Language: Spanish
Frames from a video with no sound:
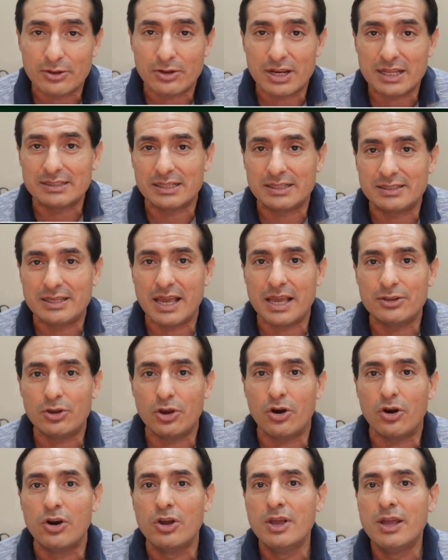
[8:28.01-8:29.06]
les decía
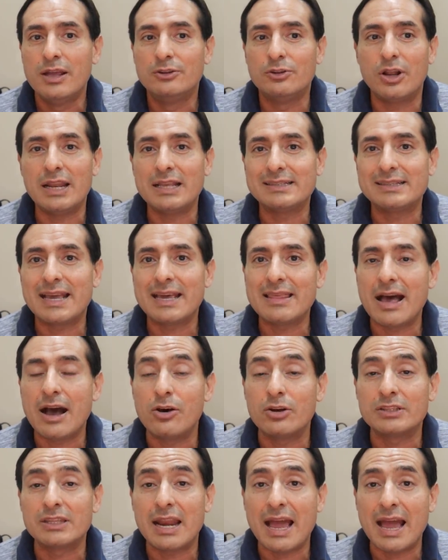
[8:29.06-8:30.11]
yo, no les
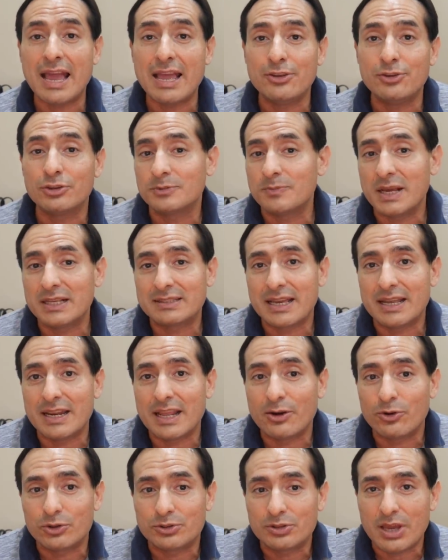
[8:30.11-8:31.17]
queda otra a ellos más que
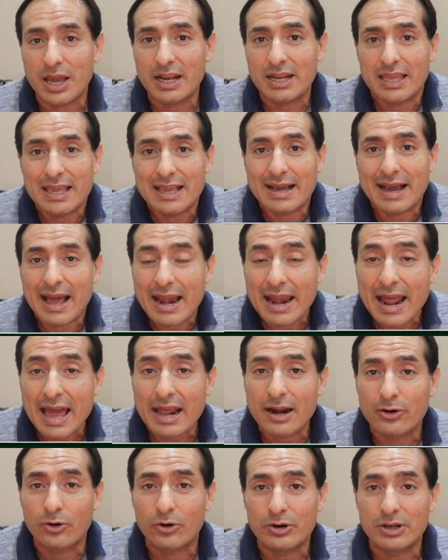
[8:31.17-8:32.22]
negociar y
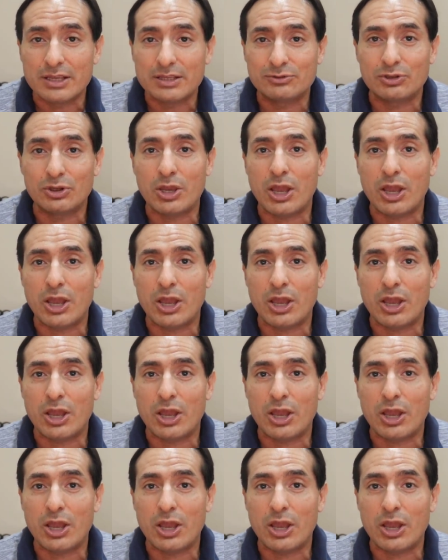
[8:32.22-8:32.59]
jalar con este